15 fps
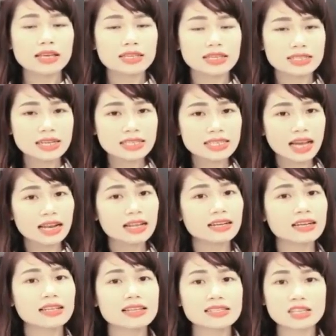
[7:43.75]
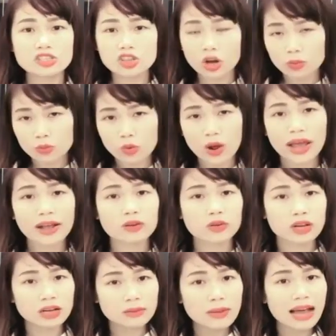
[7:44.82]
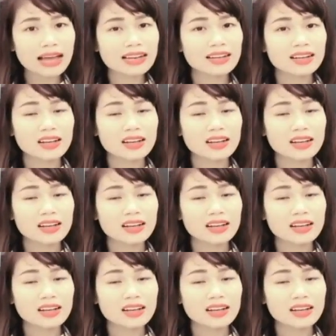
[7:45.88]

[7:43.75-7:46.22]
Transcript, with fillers: thì chắc chắn là người ta sẽ chọn mua hàng của các bạn